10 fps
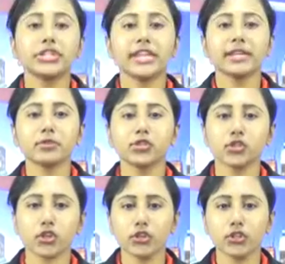নিয়ে নেব
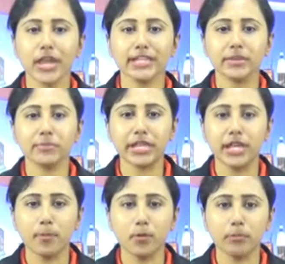ছোট্ট একটা
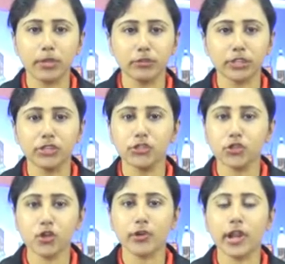বিজ্ঞাপন বিরতি
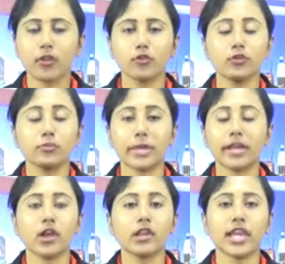চোখ রাখুন
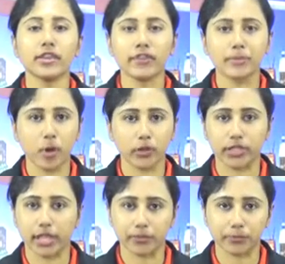বেঙ্গল লাইভের পর্দায়